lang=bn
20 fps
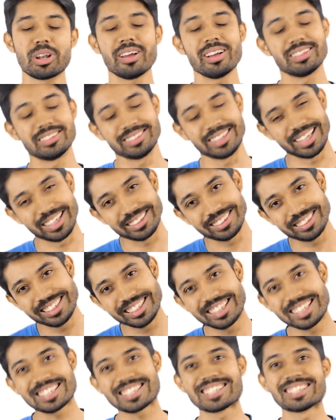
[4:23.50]
বলা হয় হ্যাঁ
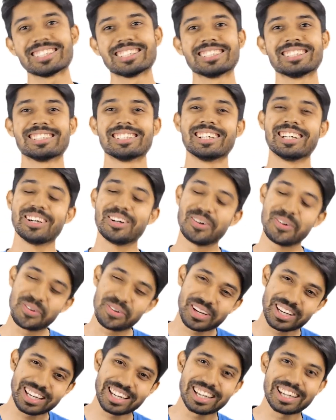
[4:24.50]
ঠিক আছে
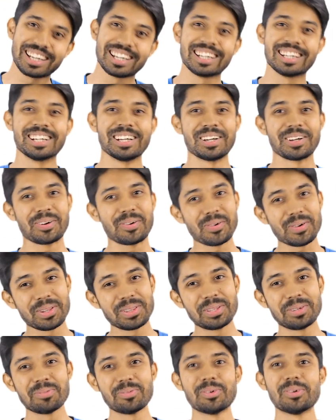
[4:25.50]
ওকে করে
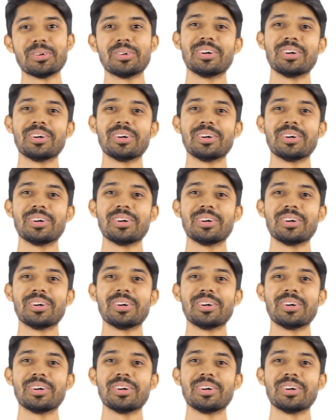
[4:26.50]
দিব